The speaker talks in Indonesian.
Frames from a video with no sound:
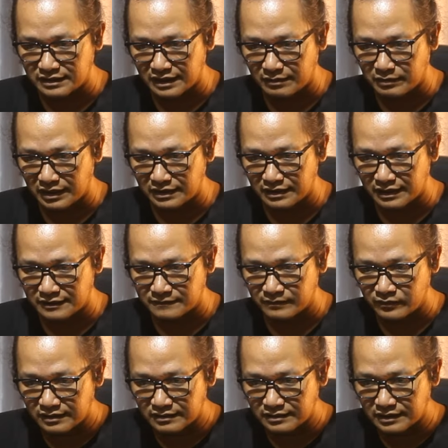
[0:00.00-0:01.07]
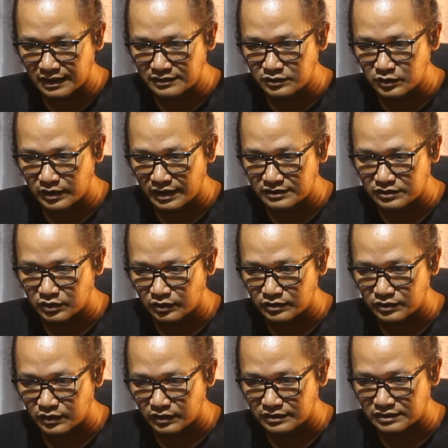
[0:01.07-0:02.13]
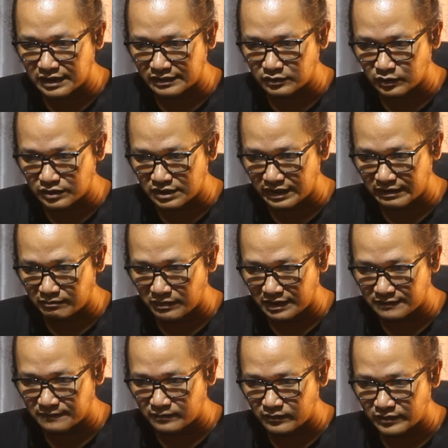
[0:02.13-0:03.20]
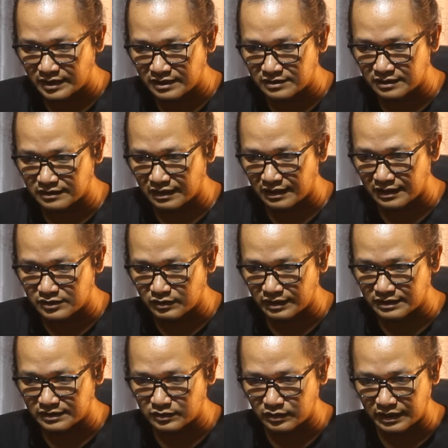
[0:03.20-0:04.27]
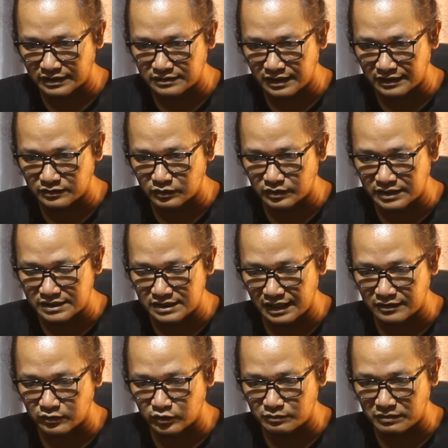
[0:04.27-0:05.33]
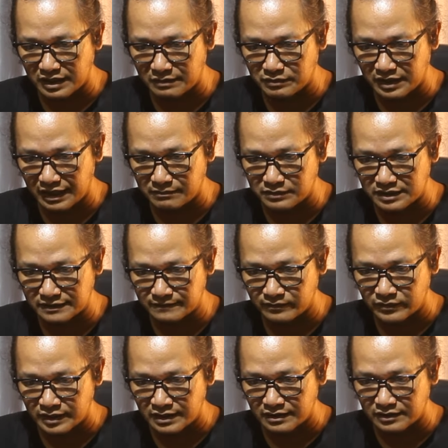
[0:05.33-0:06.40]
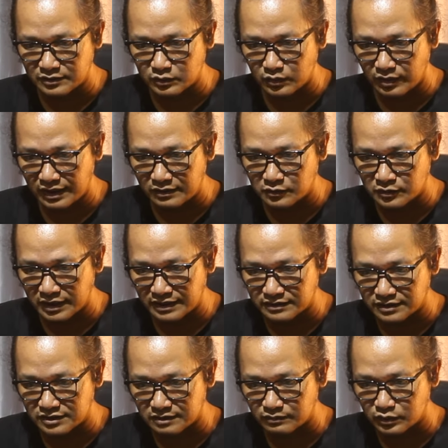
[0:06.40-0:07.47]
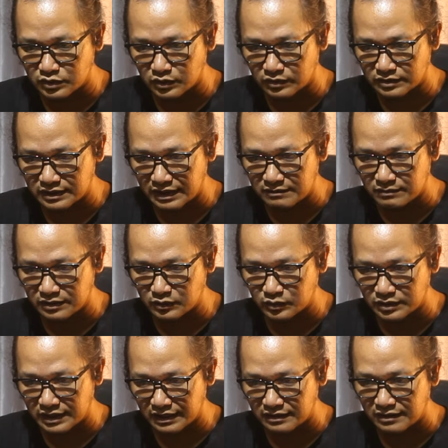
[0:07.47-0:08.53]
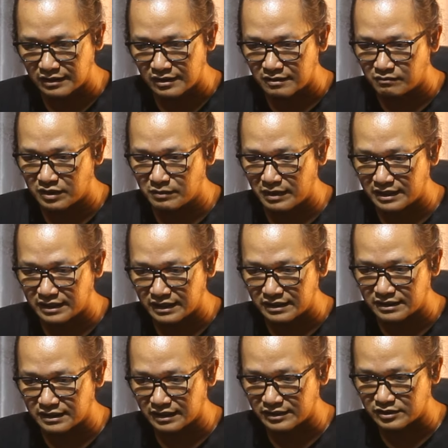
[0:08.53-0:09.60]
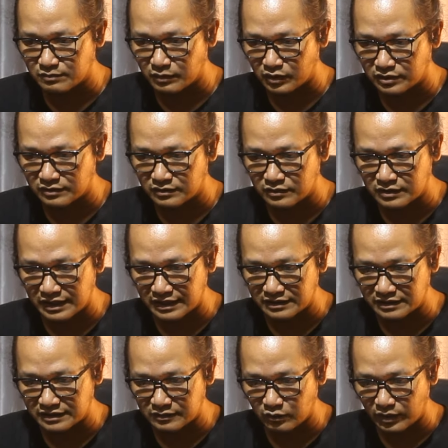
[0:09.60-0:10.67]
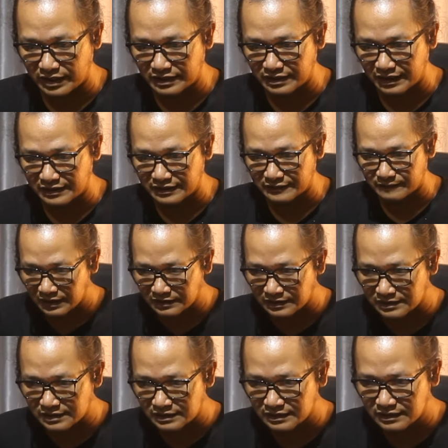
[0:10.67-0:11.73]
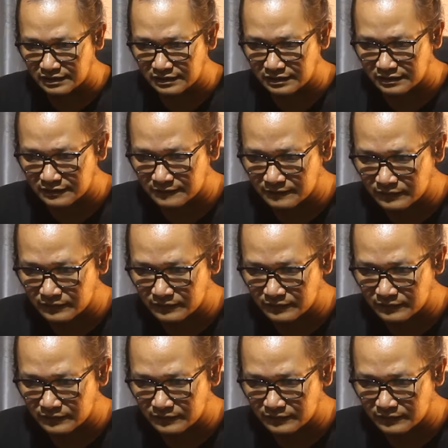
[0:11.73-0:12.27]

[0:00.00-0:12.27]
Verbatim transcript: di lapangan Ganjuran Condong Catur Sleman setelah sholat Idul Adha tulis akun Merapi Update. Kedua, unggahan tersebut sontak mengundang berbagai respon dari warganet. Di sini